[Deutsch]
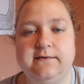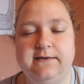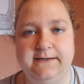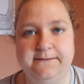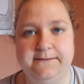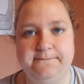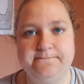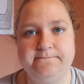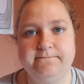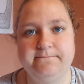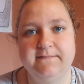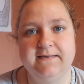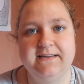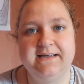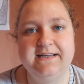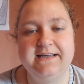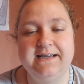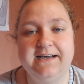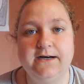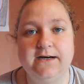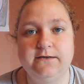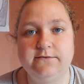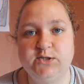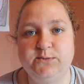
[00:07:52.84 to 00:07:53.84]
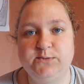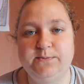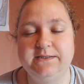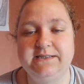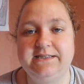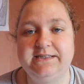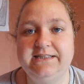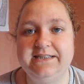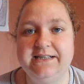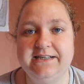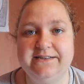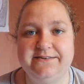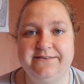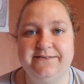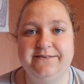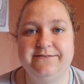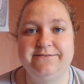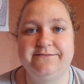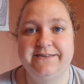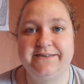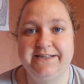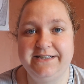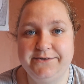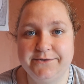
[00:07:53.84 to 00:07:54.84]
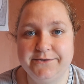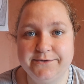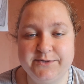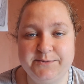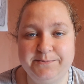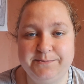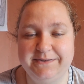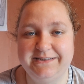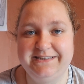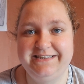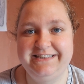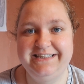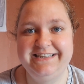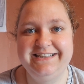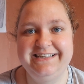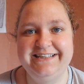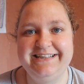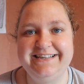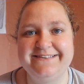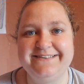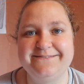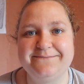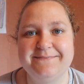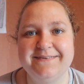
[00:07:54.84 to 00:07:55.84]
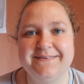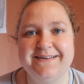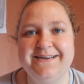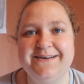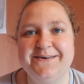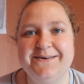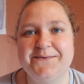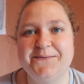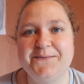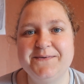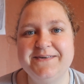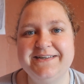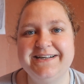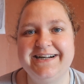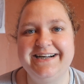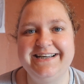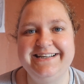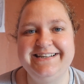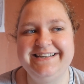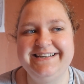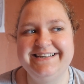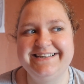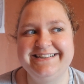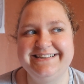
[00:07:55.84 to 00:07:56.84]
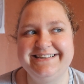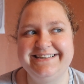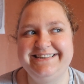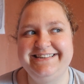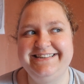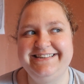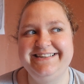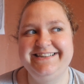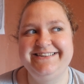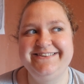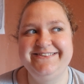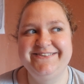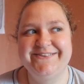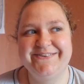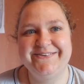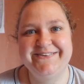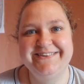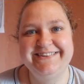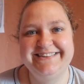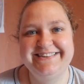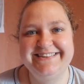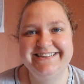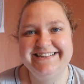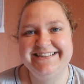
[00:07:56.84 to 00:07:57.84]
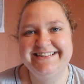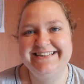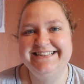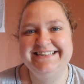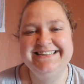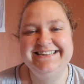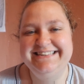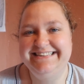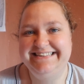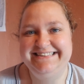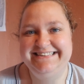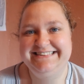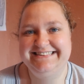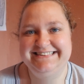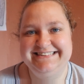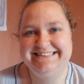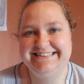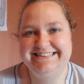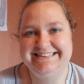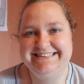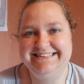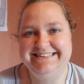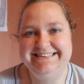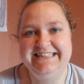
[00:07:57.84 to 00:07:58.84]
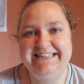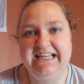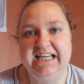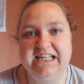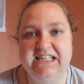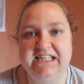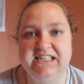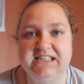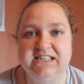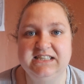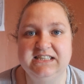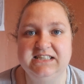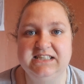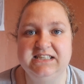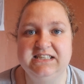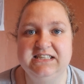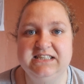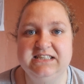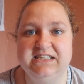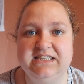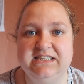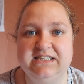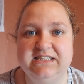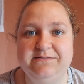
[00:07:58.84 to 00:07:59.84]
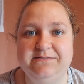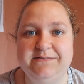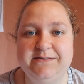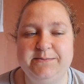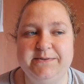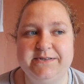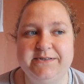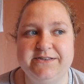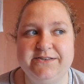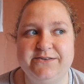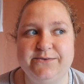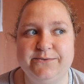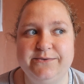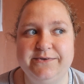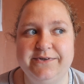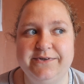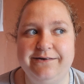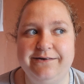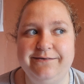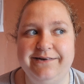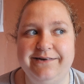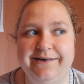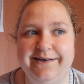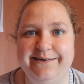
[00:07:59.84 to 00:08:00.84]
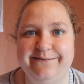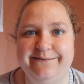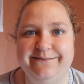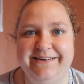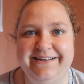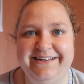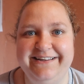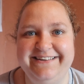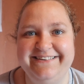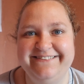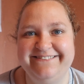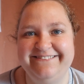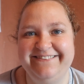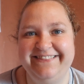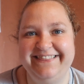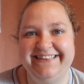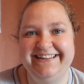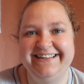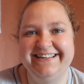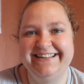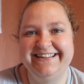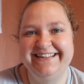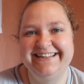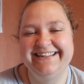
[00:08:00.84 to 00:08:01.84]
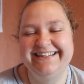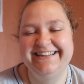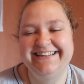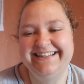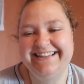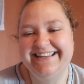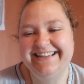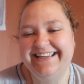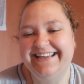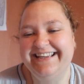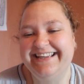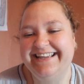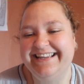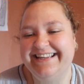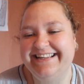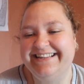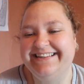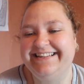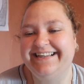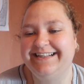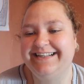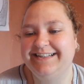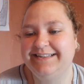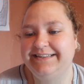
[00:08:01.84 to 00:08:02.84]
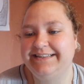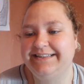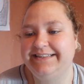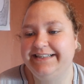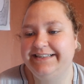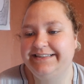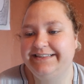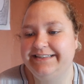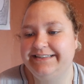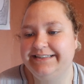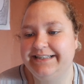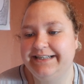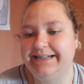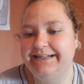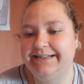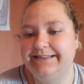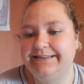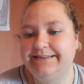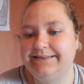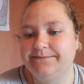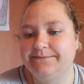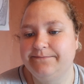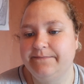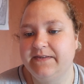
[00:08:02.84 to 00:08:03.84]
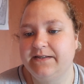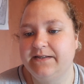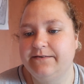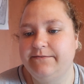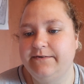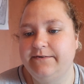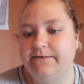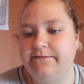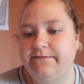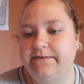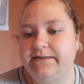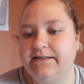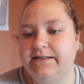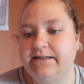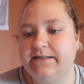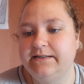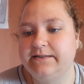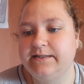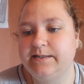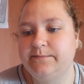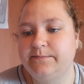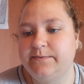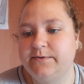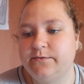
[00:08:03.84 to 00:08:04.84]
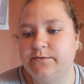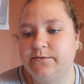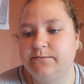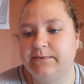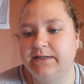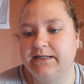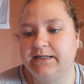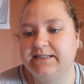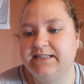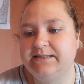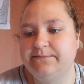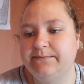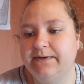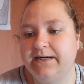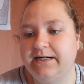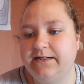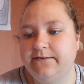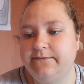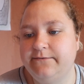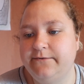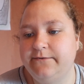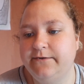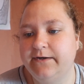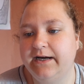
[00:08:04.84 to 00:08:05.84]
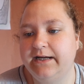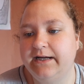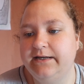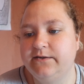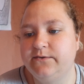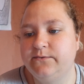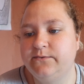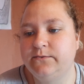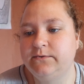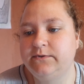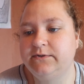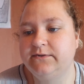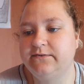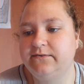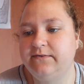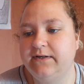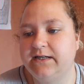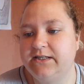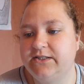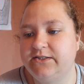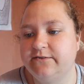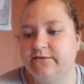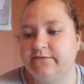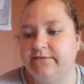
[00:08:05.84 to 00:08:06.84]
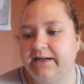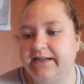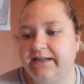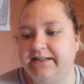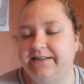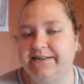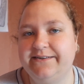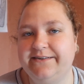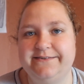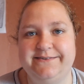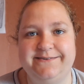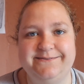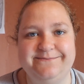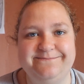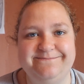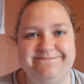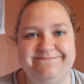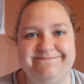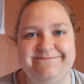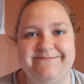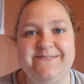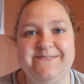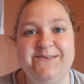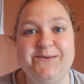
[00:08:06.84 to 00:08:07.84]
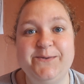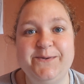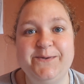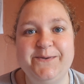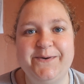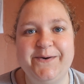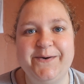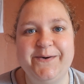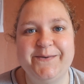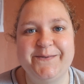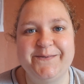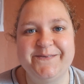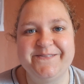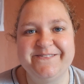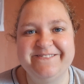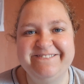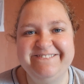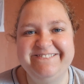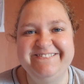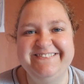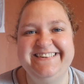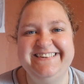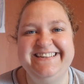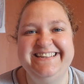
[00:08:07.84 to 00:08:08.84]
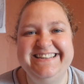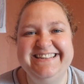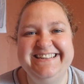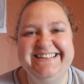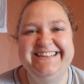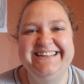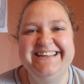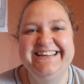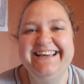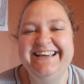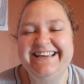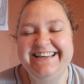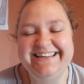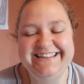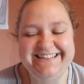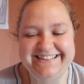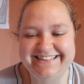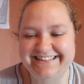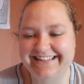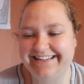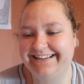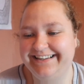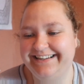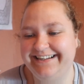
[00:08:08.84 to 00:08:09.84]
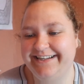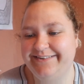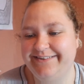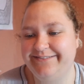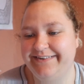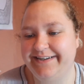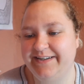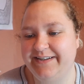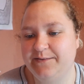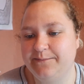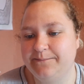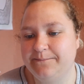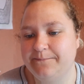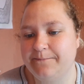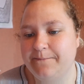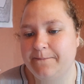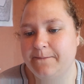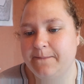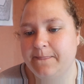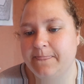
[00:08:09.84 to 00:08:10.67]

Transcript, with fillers: Ja. Auf dem, Spazier also auf dem Friedhof spazieren gehen, ohne einen richtigen Grund. Nee, das ist mir ein bisschen unheimlich. Dann die nächste Frage ist, wie viel gibst du maximal für eine gute Flasche Wein aus? 0 Euro. Ich trinke keinen Wein.